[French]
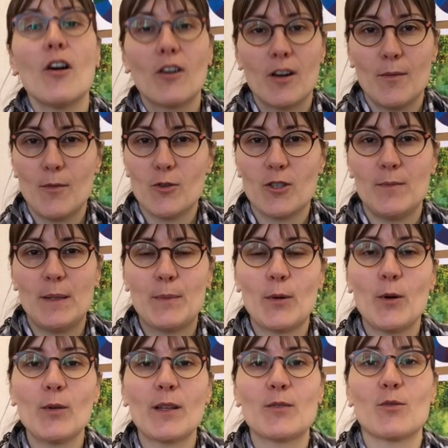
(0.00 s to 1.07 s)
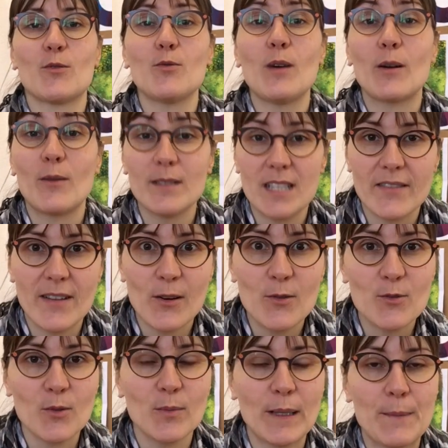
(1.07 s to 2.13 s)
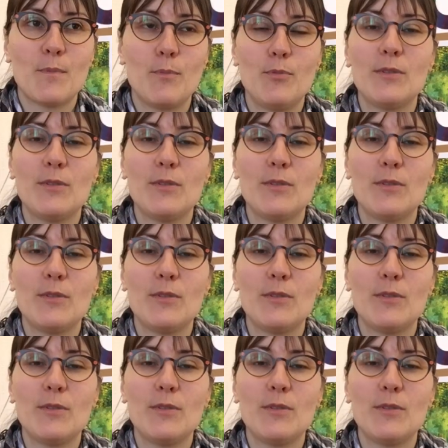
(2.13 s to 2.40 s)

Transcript: comment je vais m'y prendre et surtout à quoi ça va ressembler